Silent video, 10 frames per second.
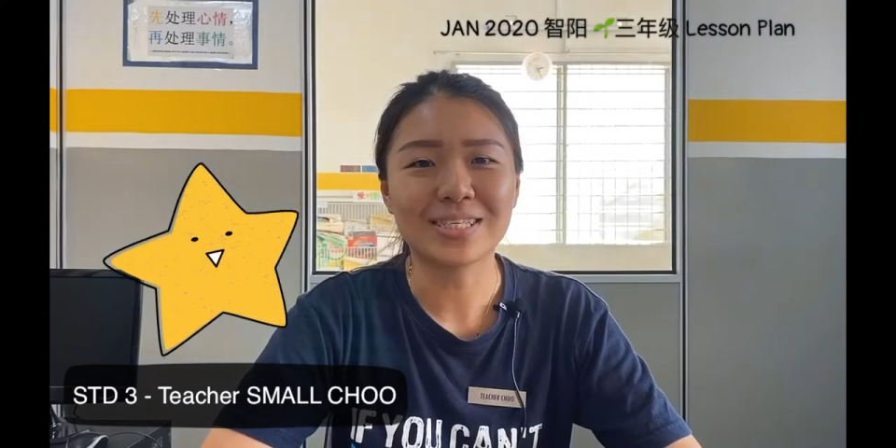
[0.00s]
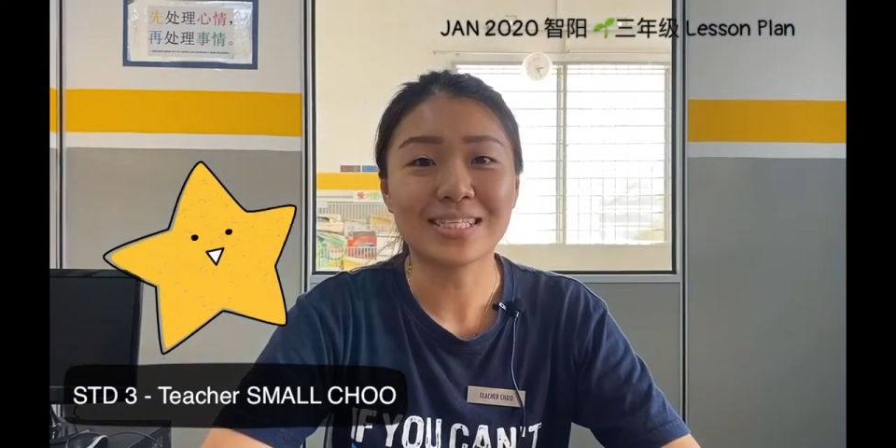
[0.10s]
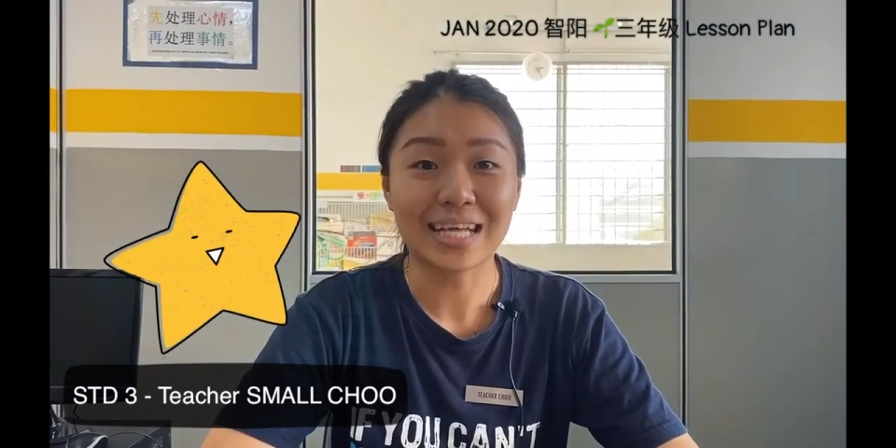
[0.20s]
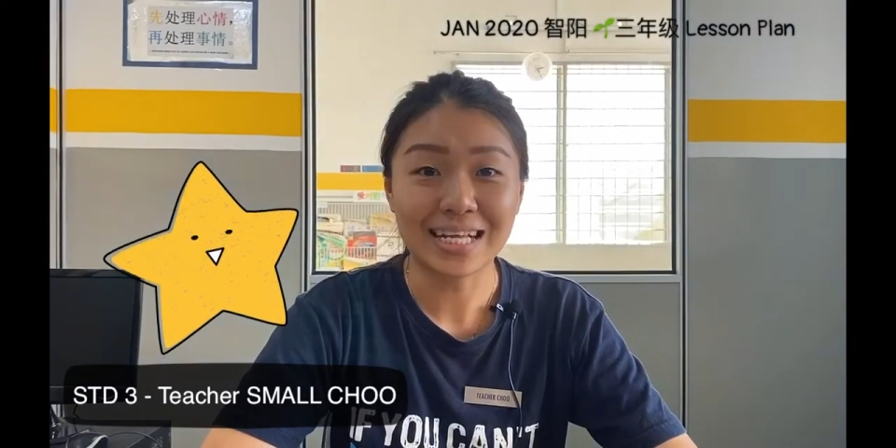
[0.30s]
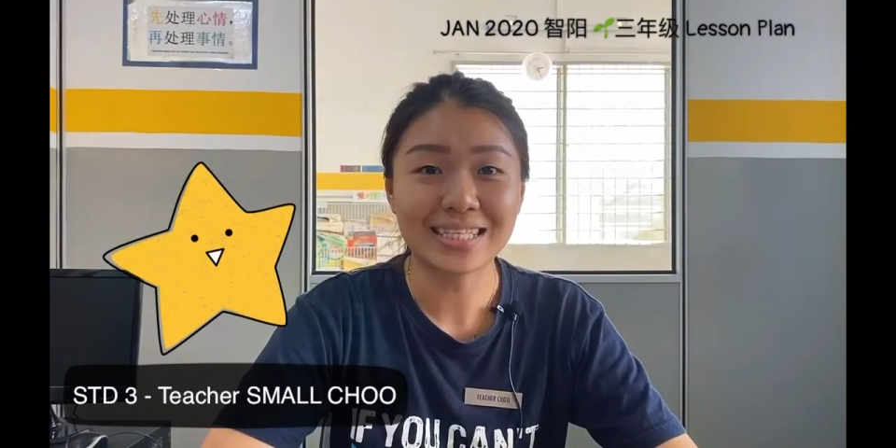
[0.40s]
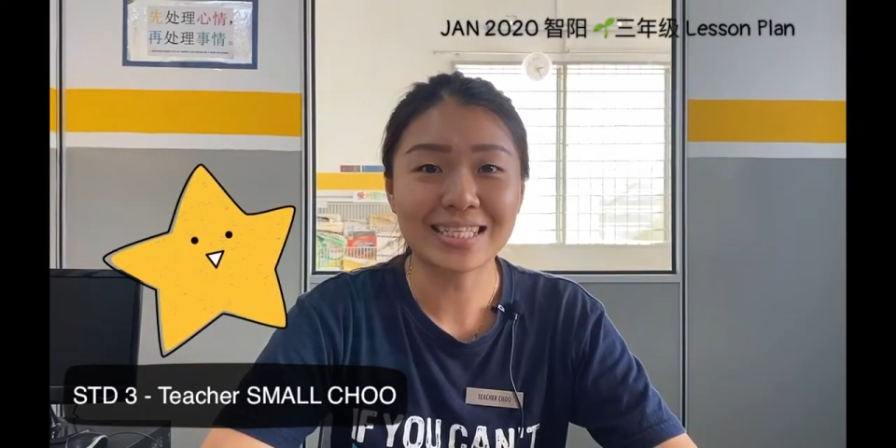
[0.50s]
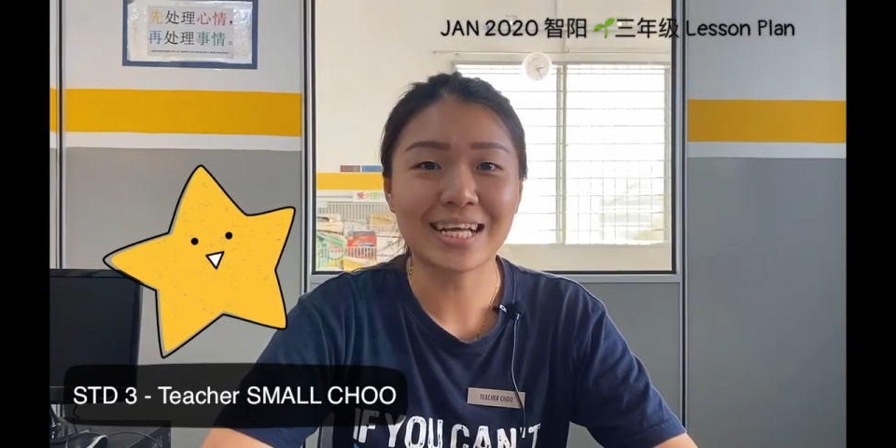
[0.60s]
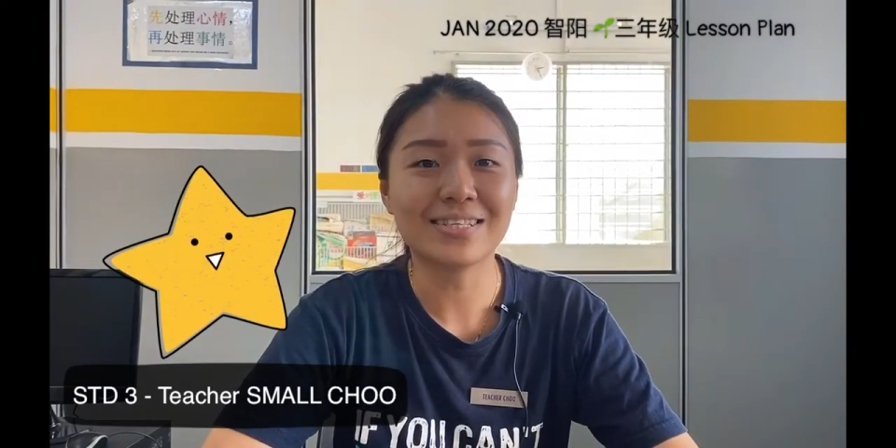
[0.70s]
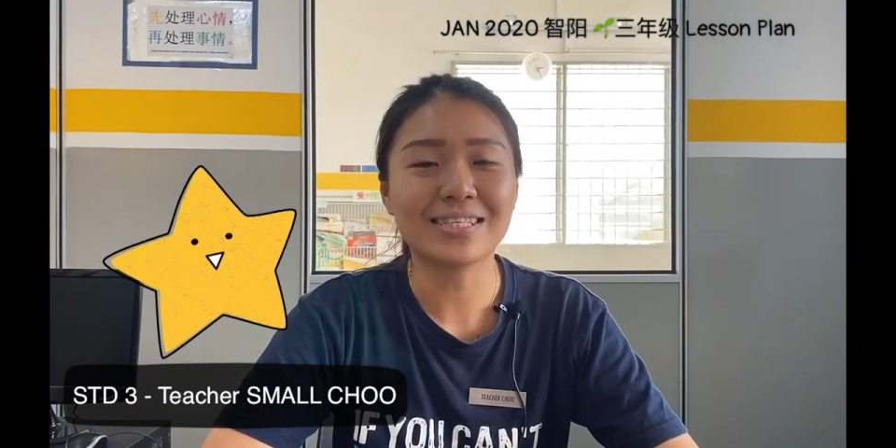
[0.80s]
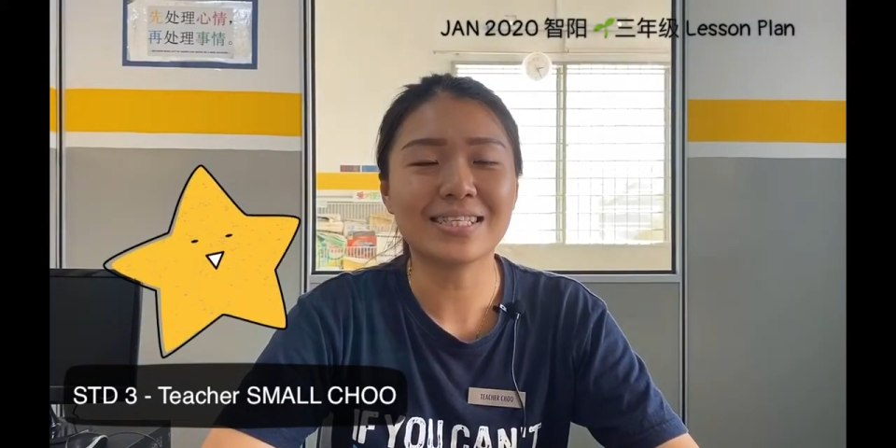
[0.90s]
常提到
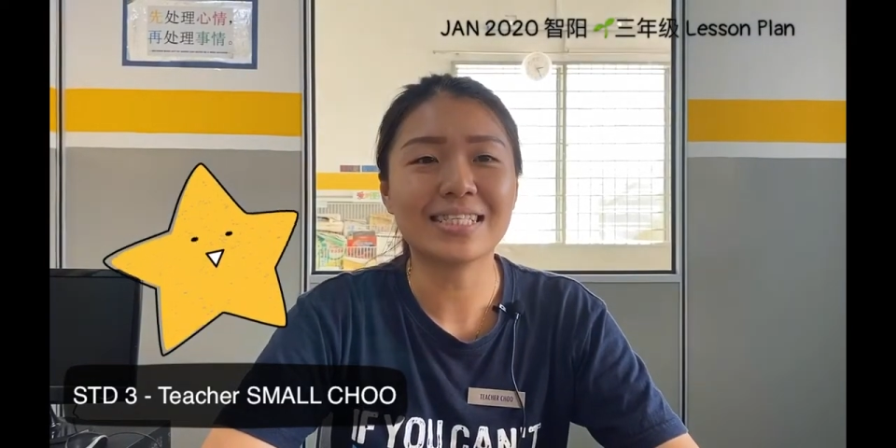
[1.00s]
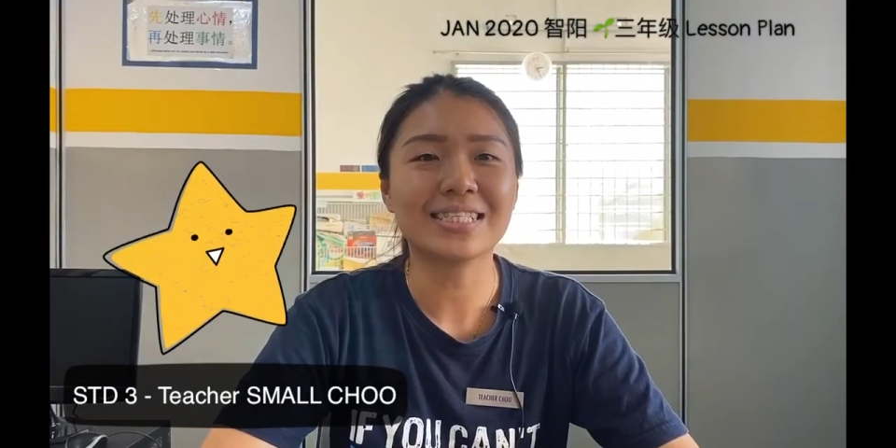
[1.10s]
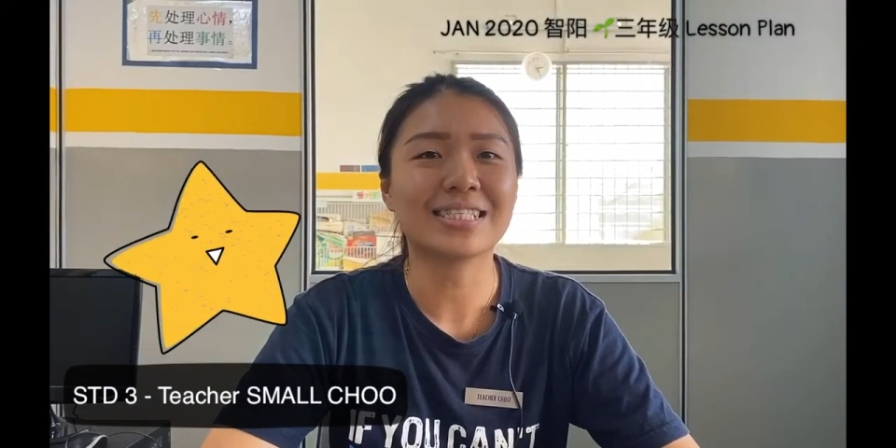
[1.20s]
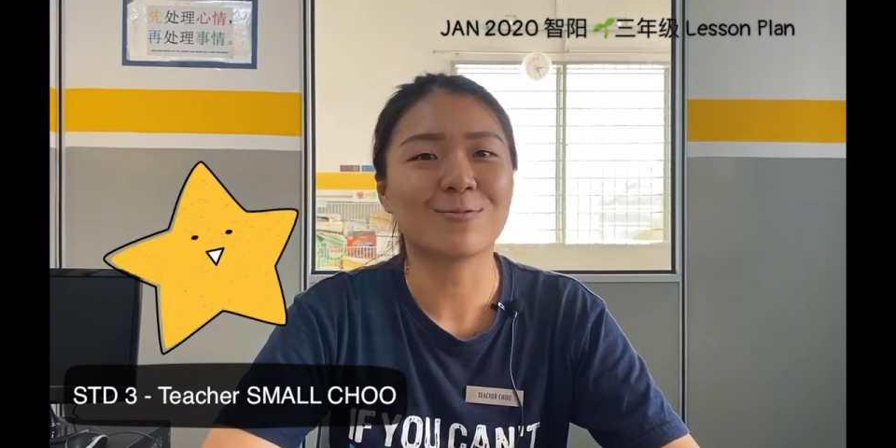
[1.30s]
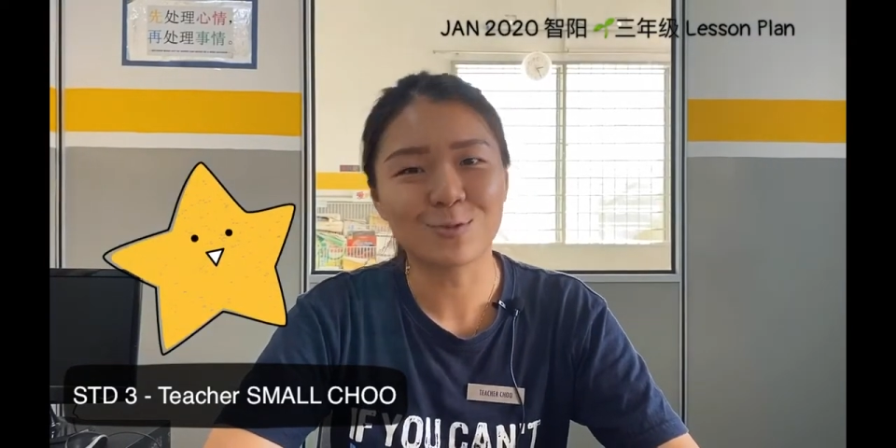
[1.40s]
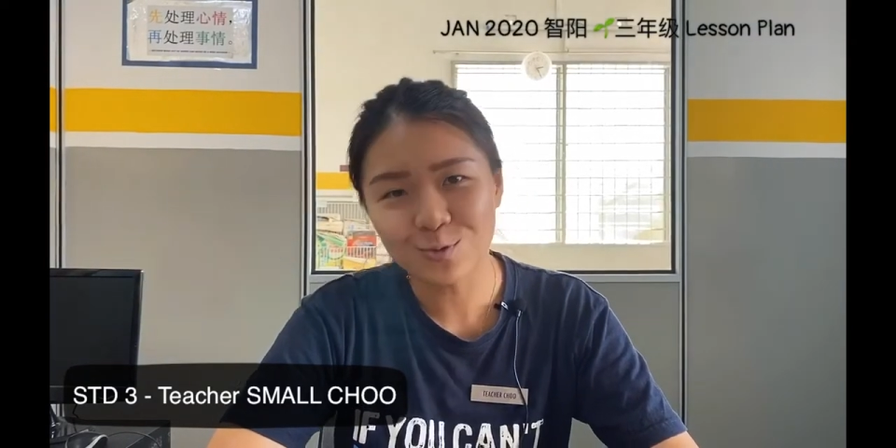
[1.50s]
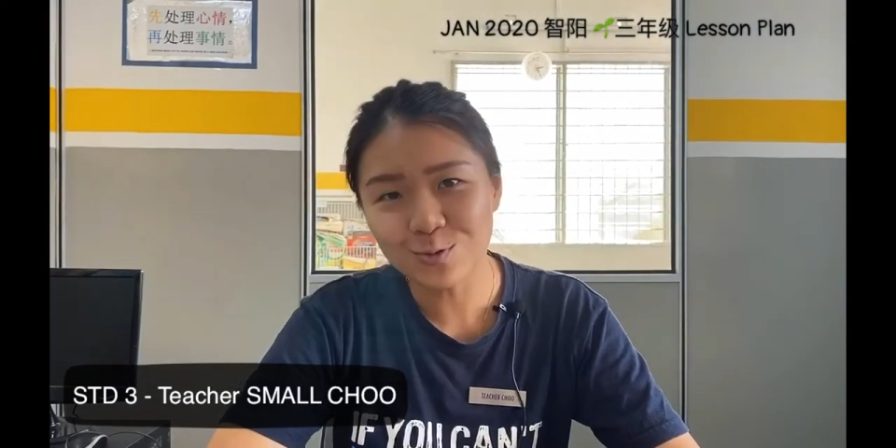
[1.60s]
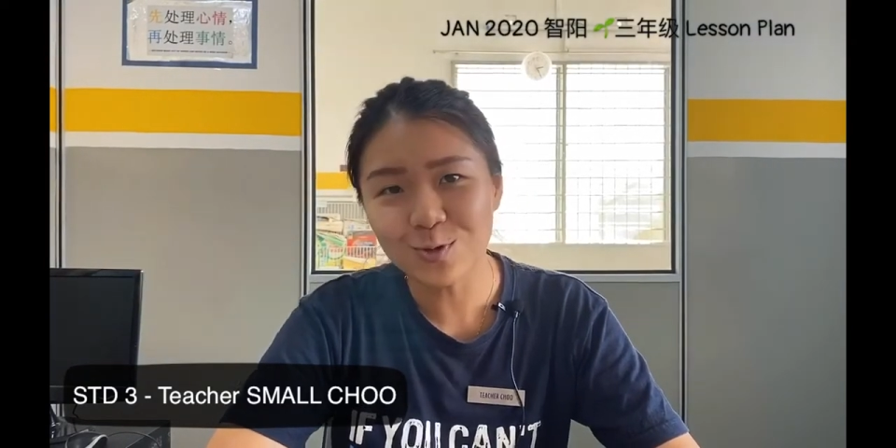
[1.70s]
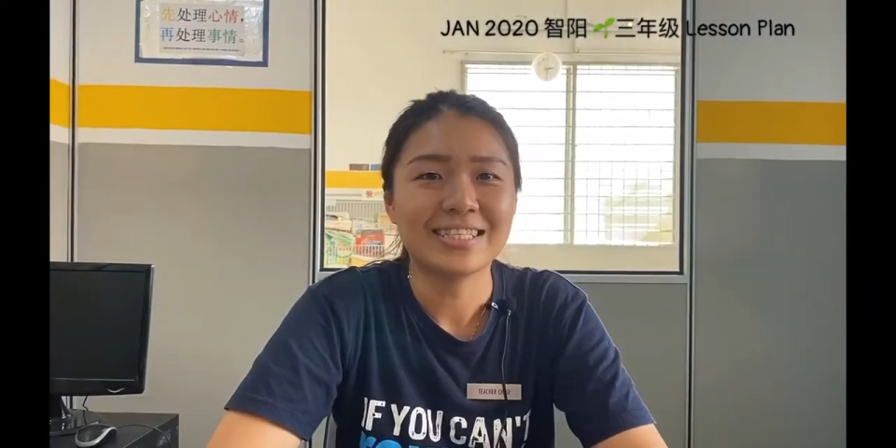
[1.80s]
的迪子小猪。